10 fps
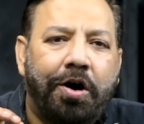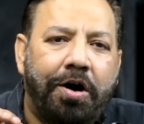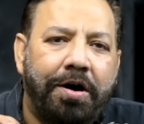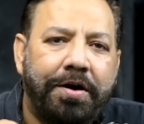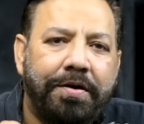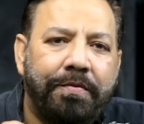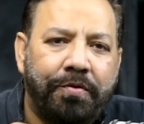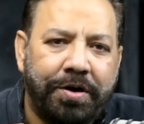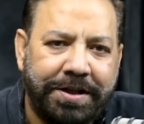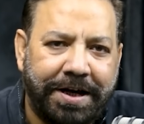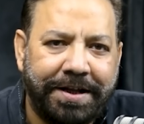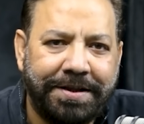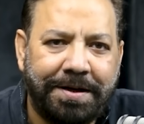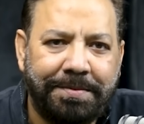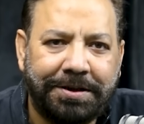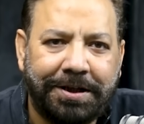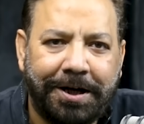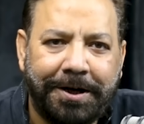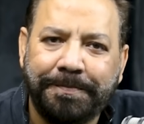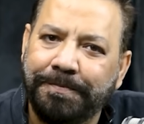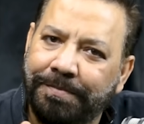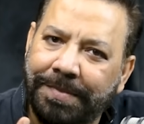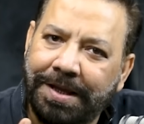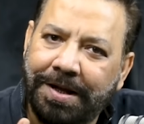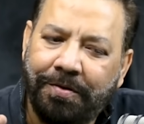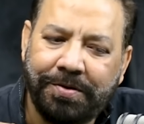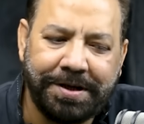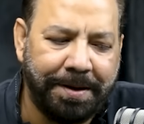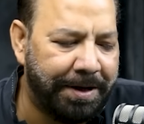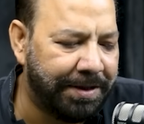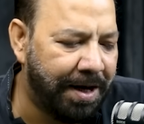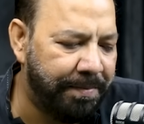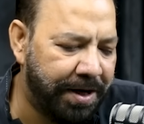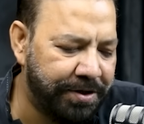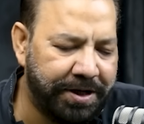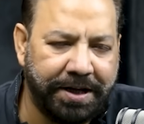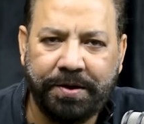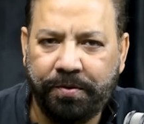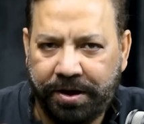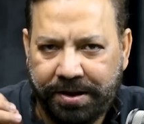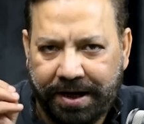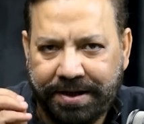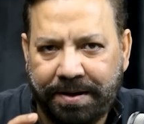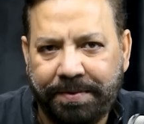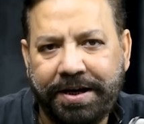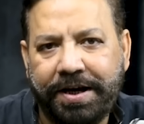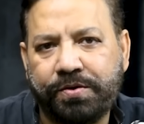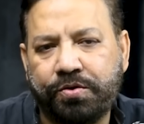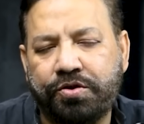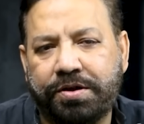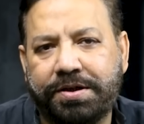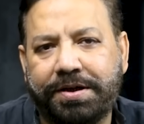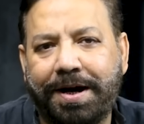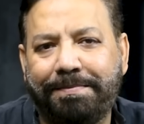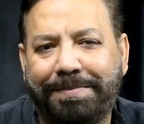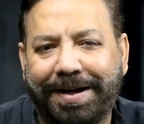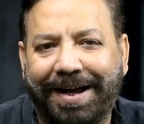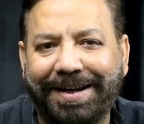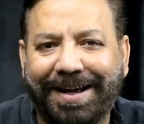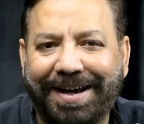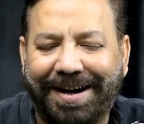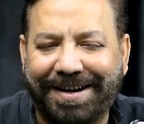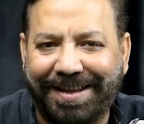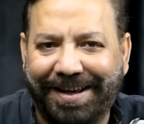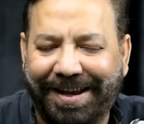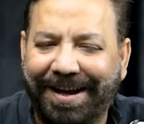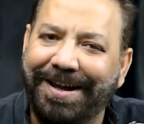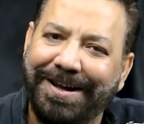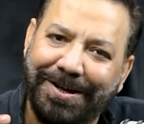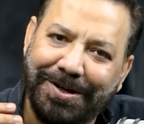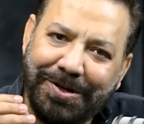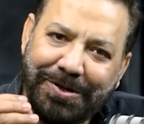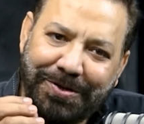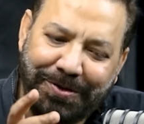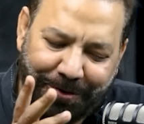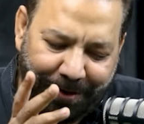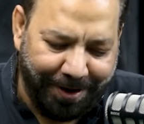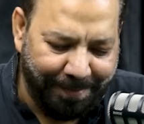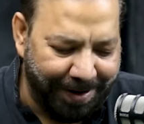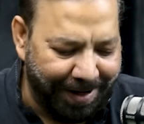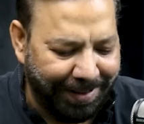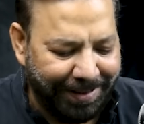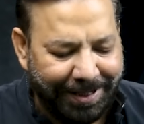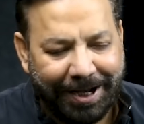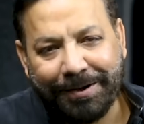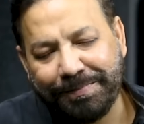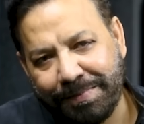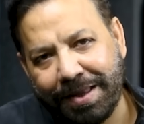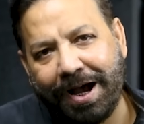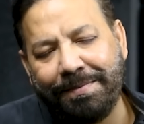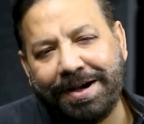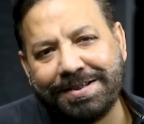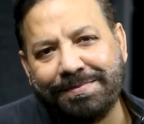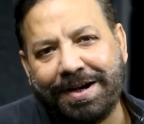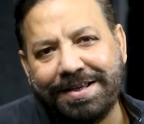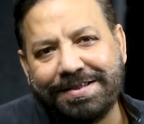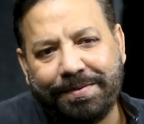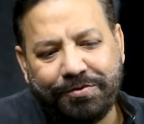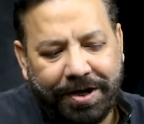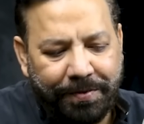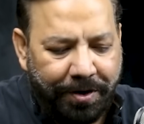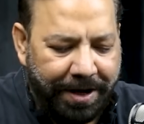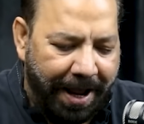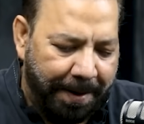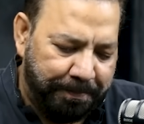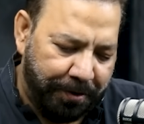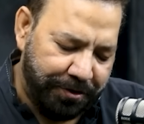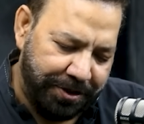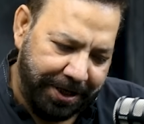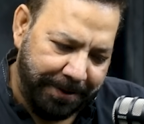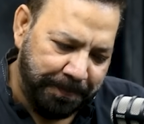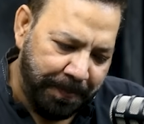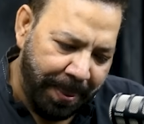और वो हिदायतनामा था उसके बाद कामरान शाहिद ने वो हिदायतनामा ही एक का बयान करार दे के ट्विटर पर डाल दिया अब आज़म खान साहब जो है वो नैब पहुँचे हैं